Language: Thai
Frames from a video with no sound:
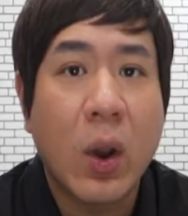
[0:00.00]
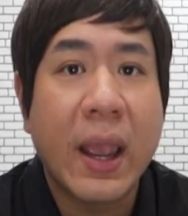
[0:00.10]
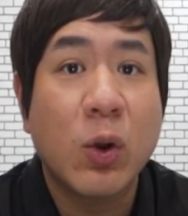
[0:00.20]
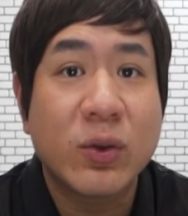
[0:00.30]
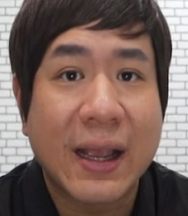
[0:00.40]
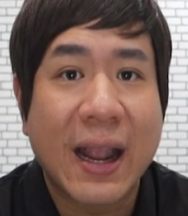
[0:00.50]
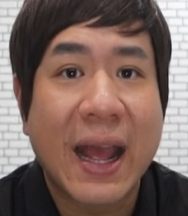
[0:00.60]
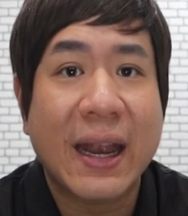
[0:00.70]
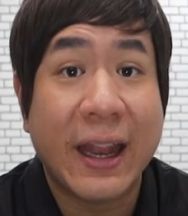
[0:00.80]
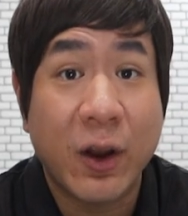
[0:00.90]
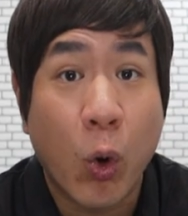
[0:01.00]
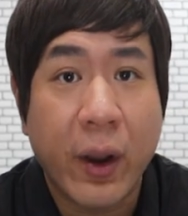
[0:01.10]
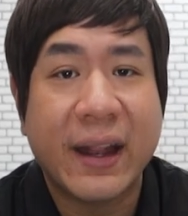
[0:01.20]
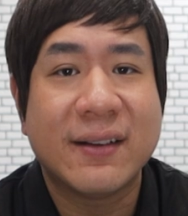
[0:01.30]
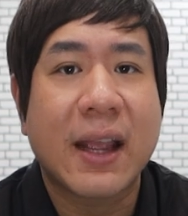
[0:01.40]
ลูก ให้รู้จักการเห็นอ
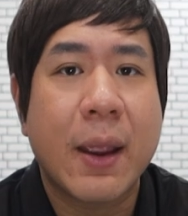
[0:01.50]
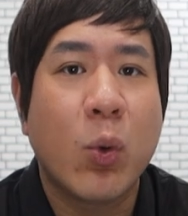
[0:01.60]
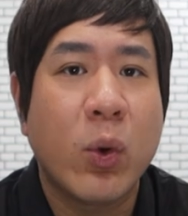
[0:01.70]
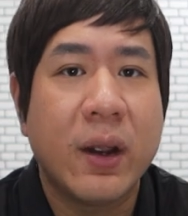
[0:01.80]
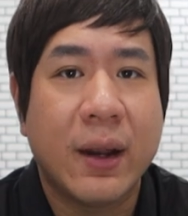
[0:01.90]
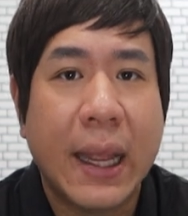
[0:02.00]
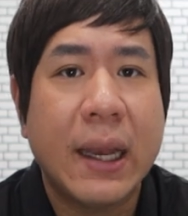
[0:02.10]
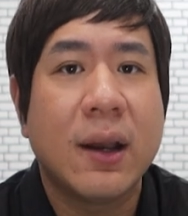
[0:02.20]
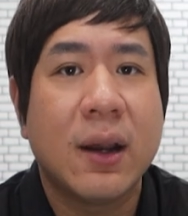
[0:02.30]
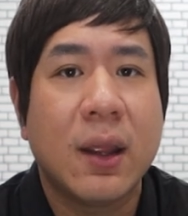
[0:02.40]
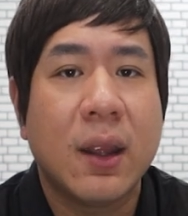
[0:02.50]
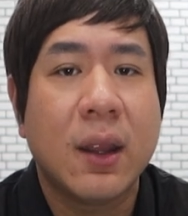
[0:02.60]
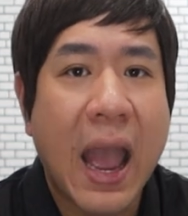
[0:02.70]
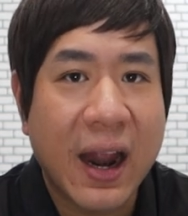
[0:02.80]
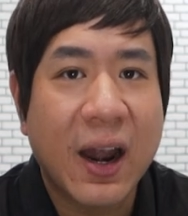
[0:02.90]
กเห็นใจผู้อื่นได้เลย
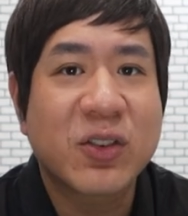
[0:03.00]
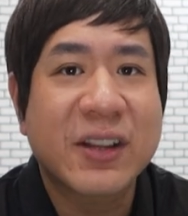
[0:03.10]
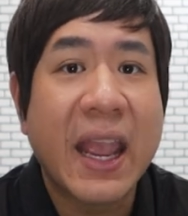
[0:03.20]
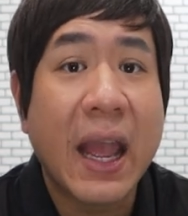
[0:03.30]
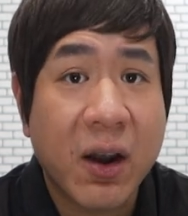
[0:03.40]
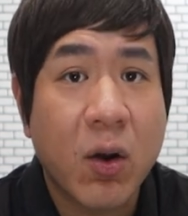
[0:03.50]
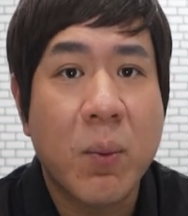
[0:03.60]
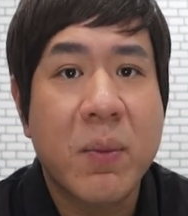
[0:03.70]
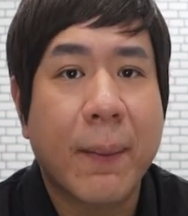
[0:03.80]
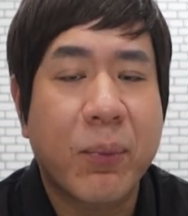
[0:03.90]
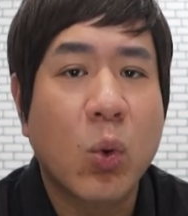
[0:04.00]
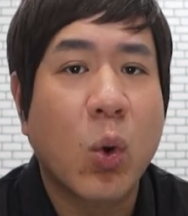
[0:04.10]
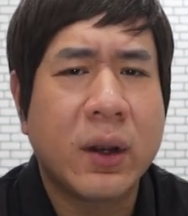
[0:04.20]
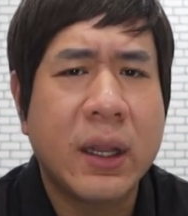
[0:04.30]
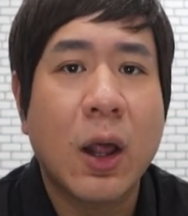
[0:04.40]
หากเราใช้อารมณ์กับทุก
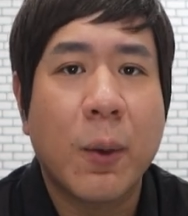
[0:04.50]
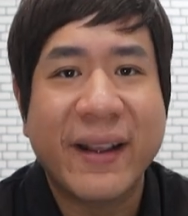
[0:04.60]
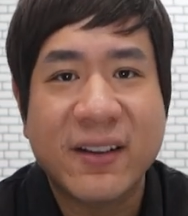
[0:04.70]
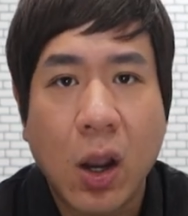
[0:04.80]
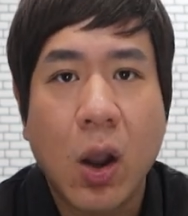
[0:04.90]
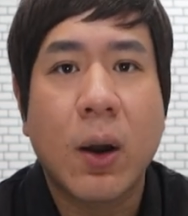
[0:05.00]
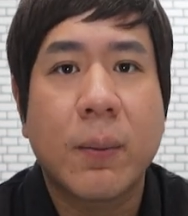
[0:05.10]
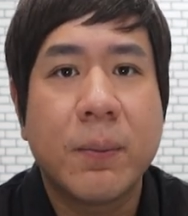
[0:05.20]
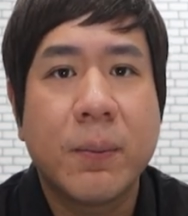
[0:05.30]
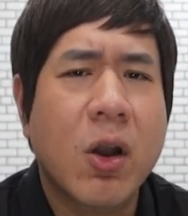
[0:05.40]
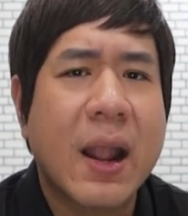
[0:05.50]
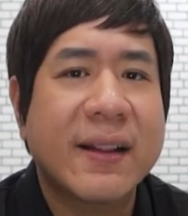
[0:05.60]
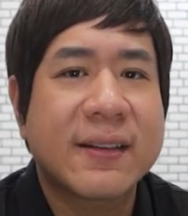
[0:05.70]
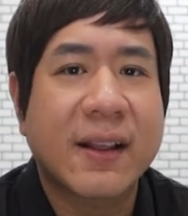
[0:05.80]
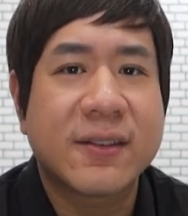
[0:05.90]
คนที่เราไม่ชอบ เพราะ
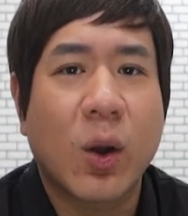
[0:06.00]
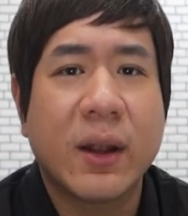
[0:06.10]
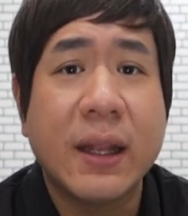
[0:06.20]
การสั่งสอน